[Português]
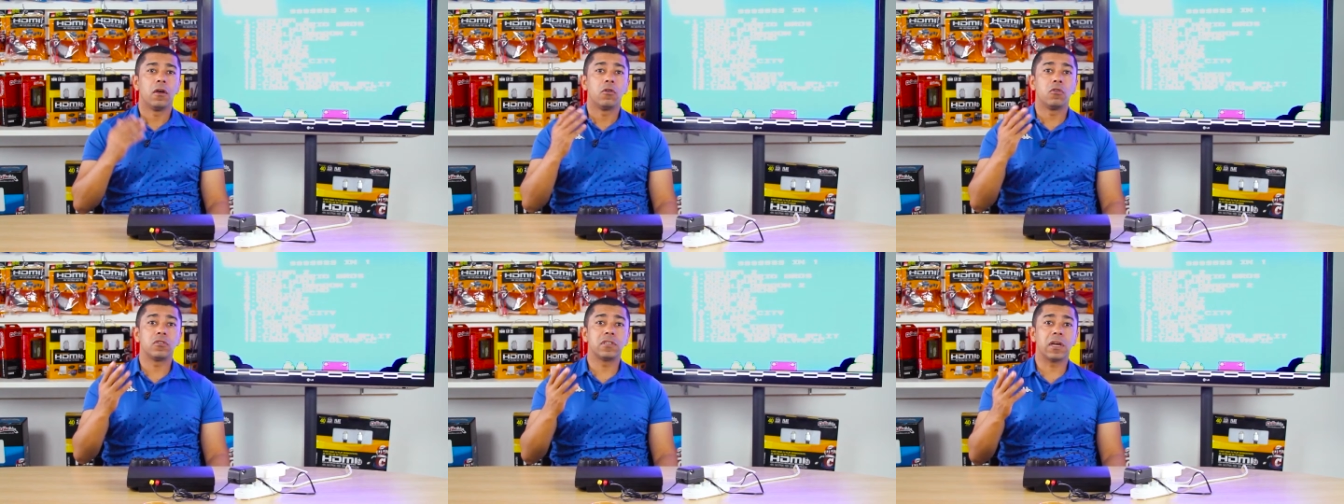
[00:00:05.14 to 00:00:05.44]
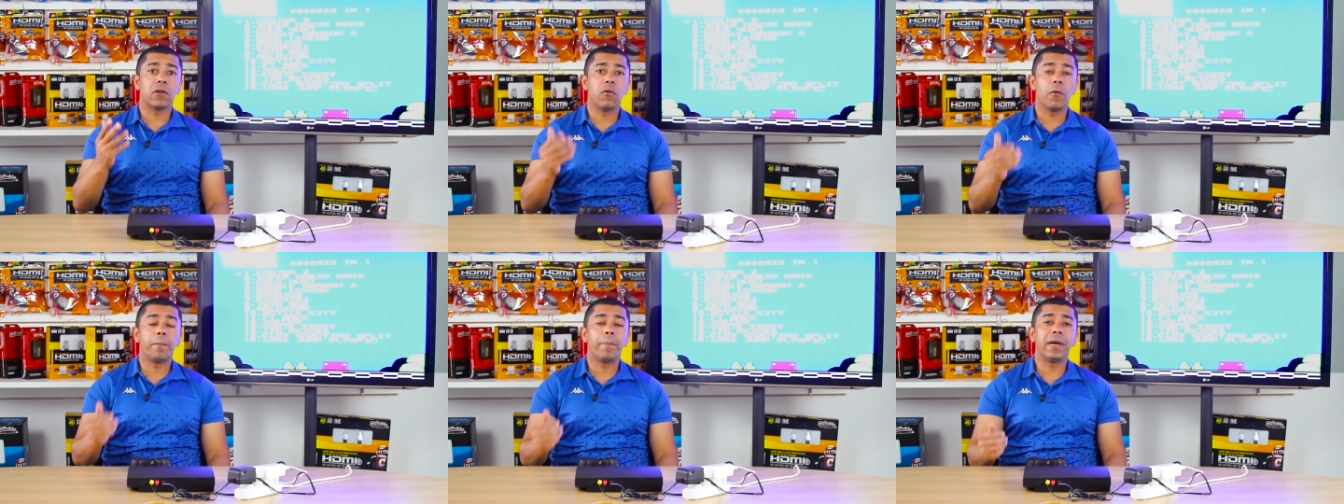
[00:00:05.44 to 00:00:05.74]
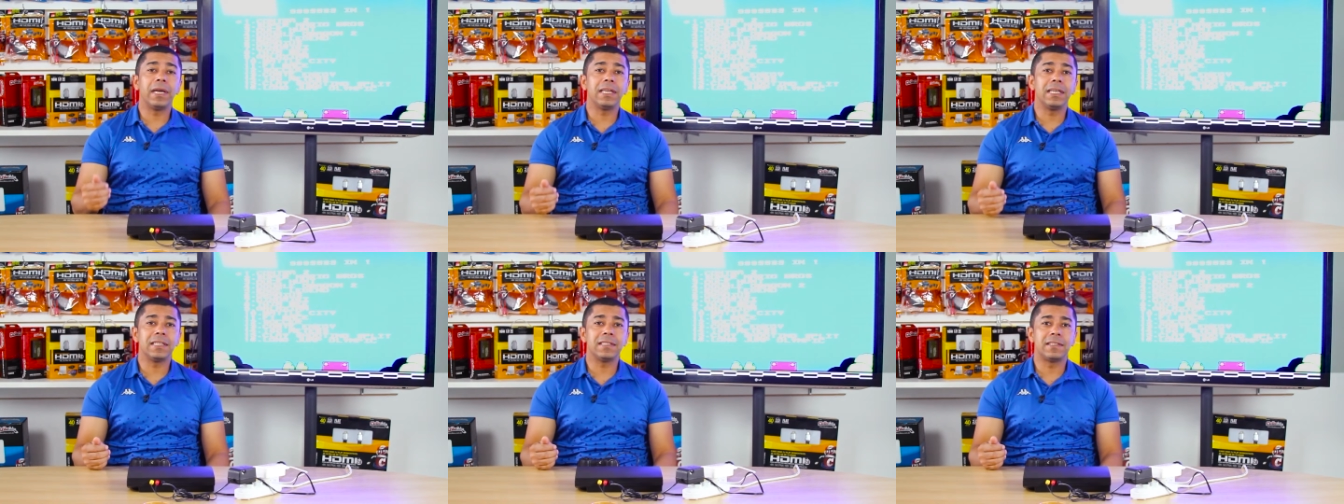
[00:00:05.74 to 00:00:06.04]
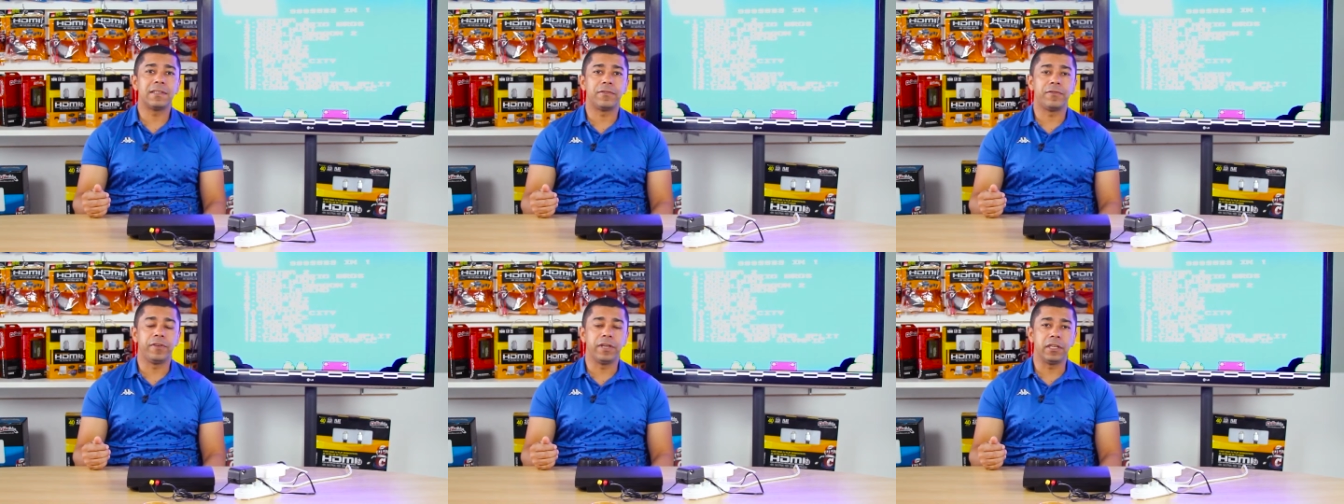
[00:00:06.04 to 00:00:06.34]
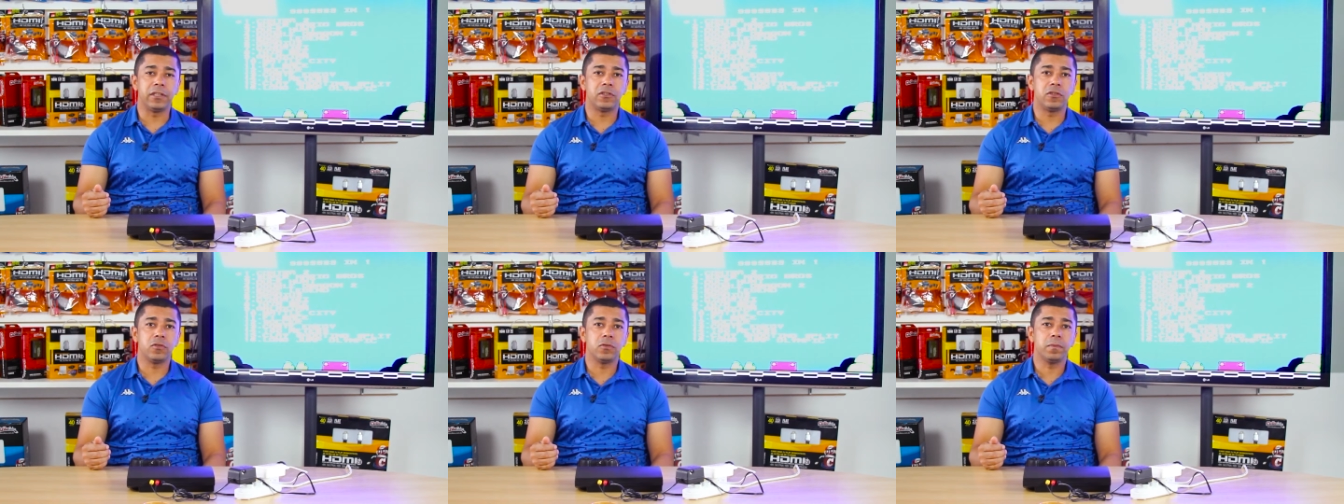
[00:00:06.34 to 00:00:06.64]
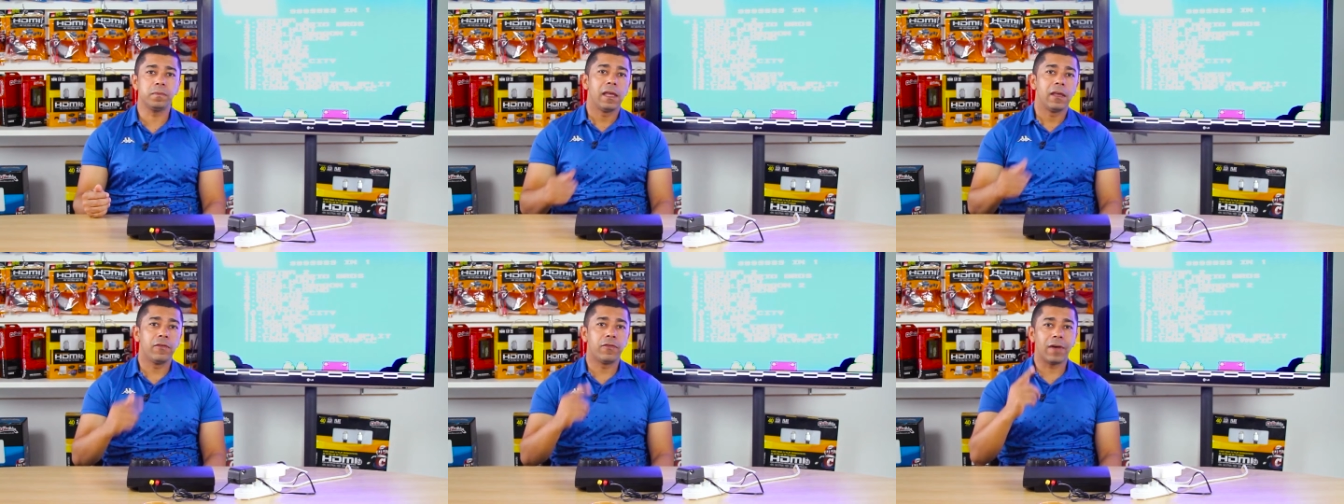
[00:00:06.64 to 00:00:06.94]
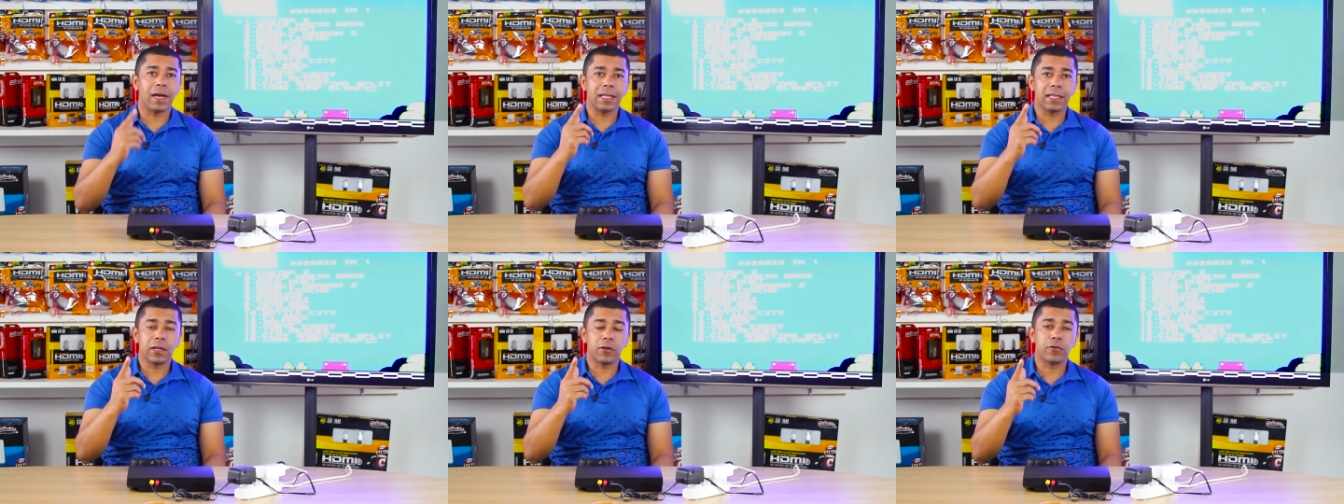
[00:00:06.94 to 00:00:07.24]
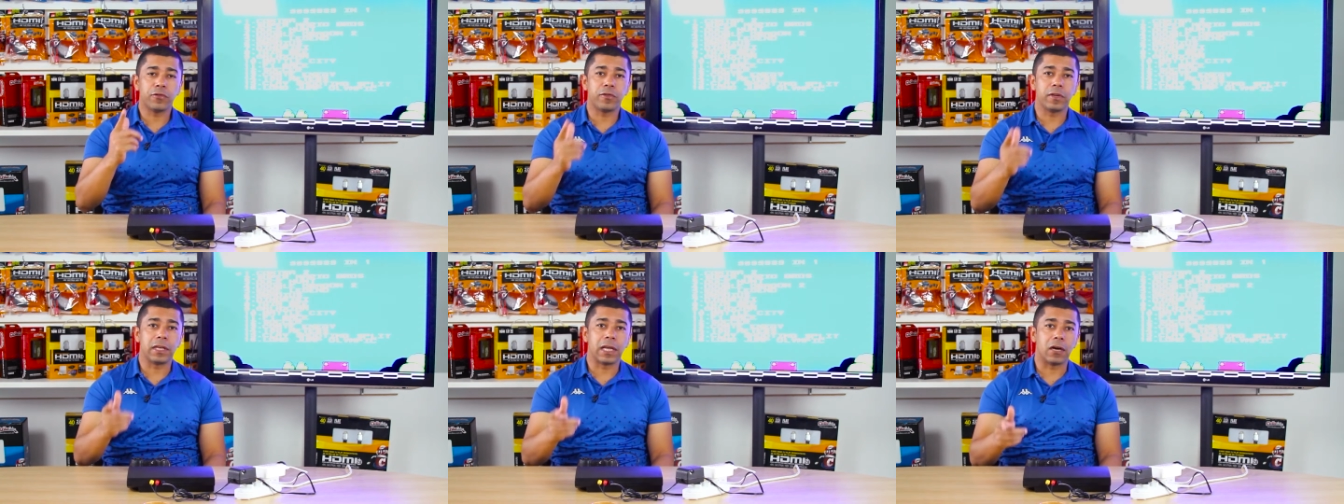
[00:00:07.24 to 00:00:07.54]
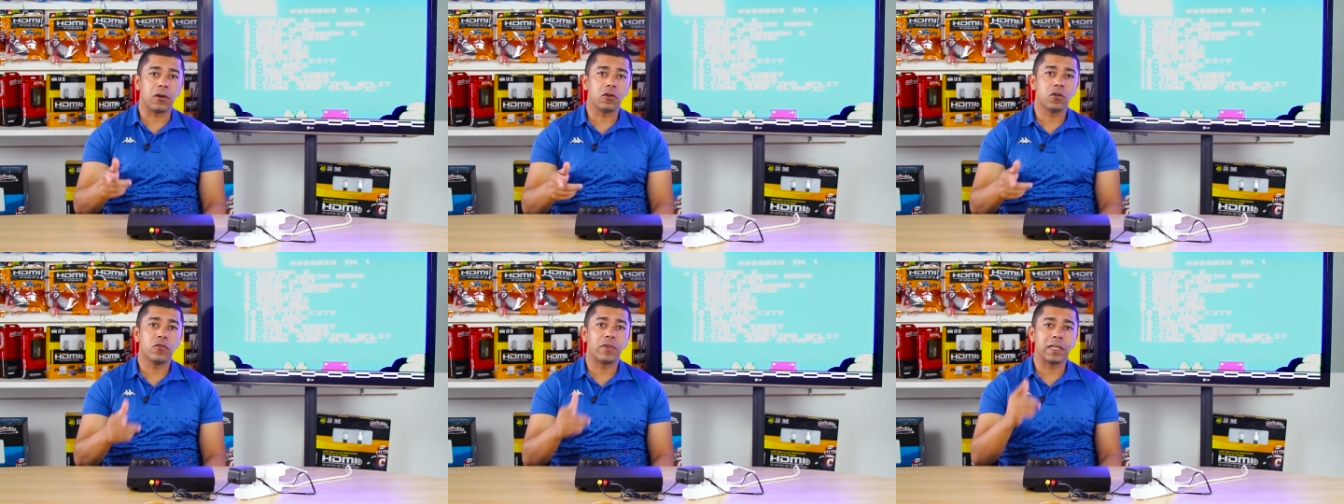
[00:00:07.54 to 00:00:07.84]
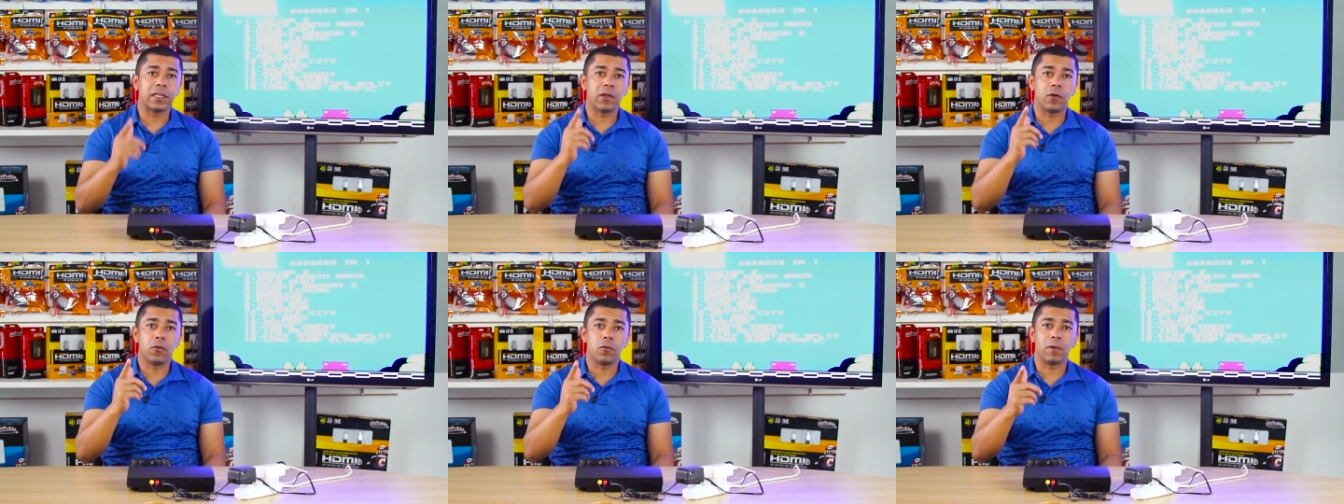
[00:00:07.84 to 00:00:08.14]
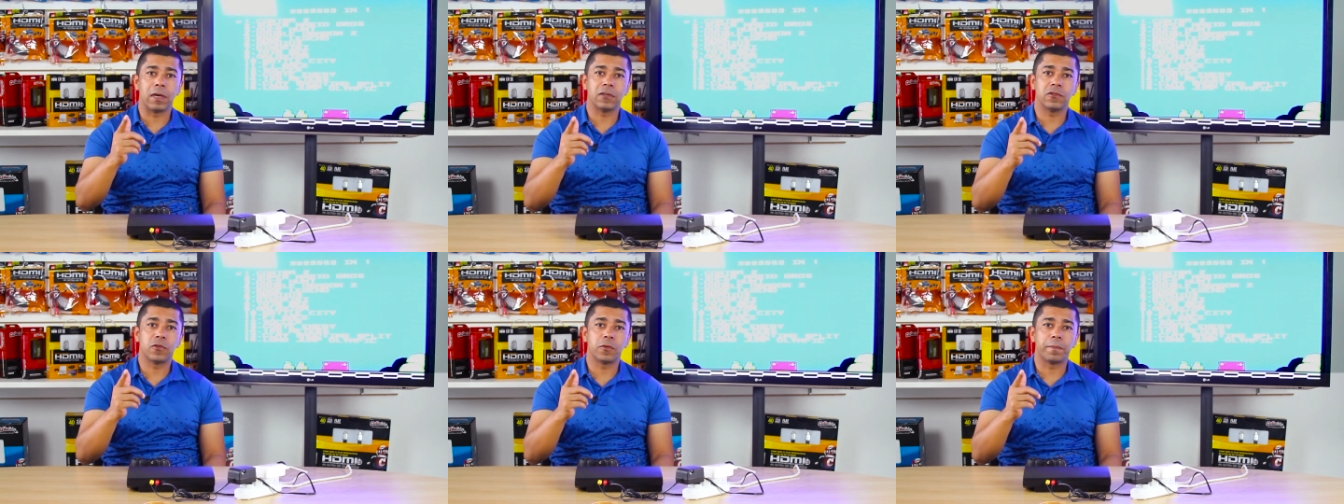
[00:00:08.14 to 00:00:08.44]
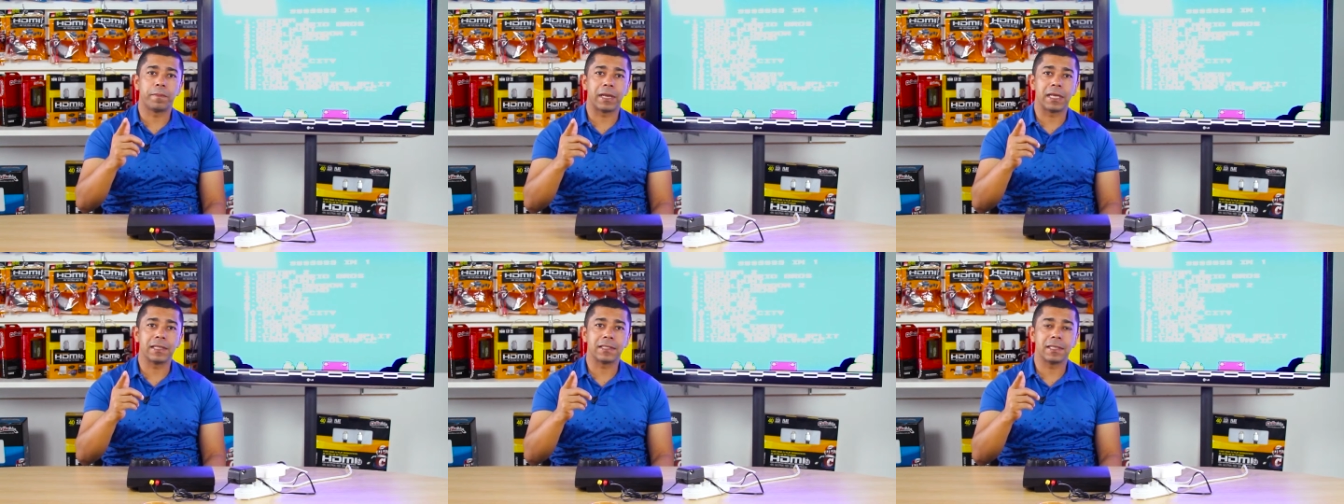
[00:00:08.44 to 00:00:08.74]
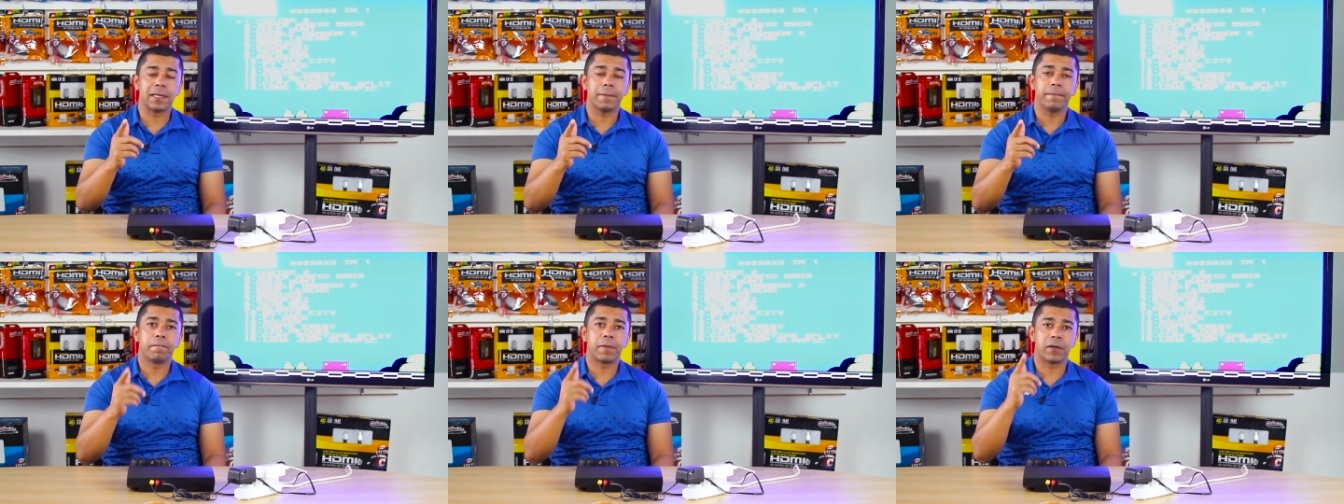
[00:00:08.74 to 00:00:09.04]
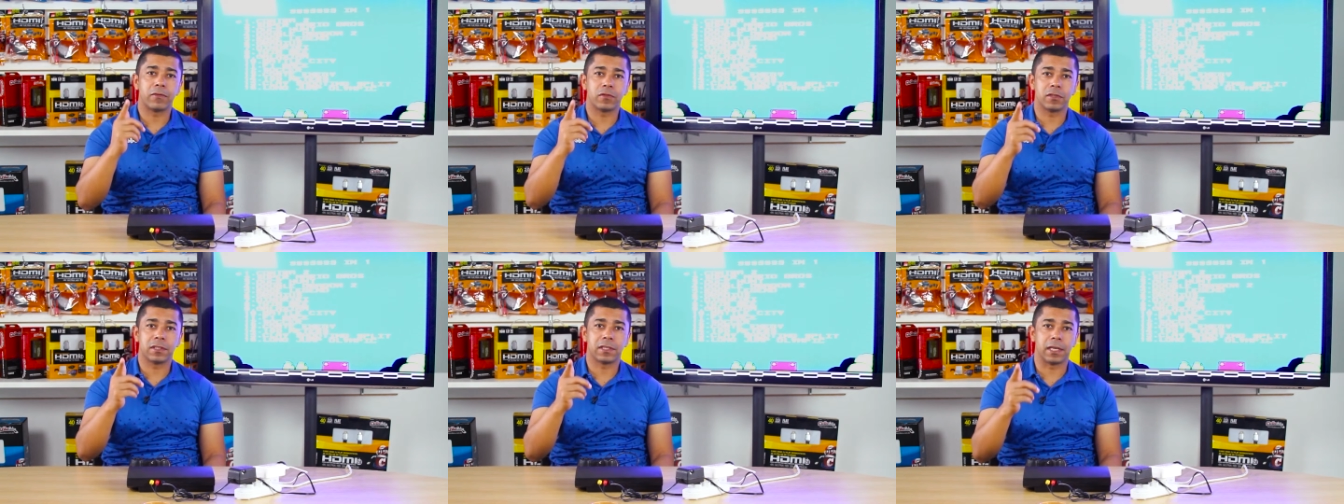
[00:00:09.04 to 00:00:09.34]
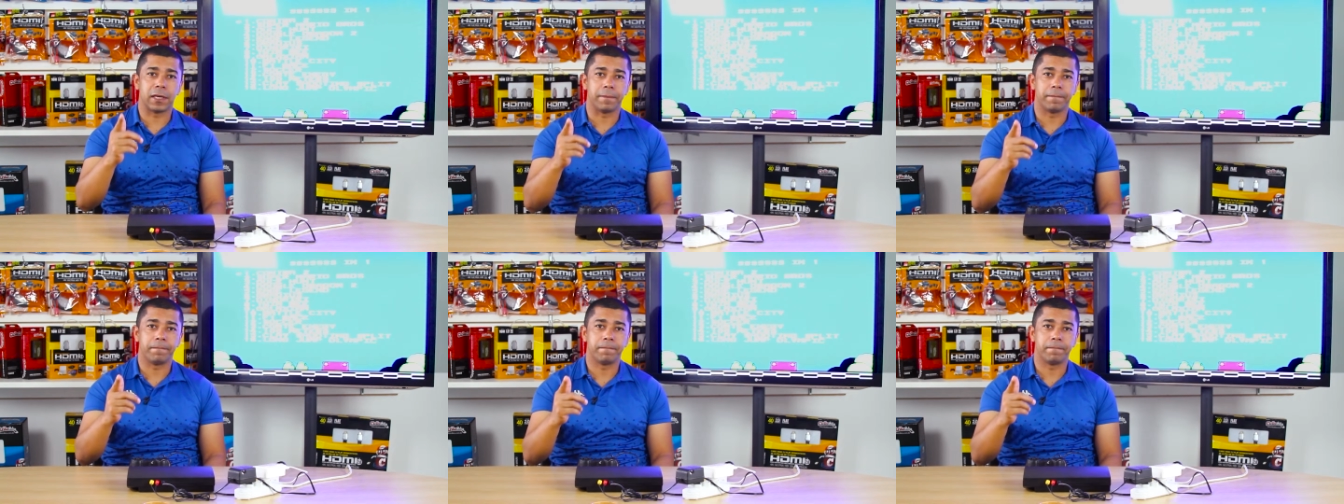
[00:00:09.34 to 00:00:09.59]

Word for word: Nos acompanhe nesse vídeo e vá até o final que vai ter uma surpresa para você.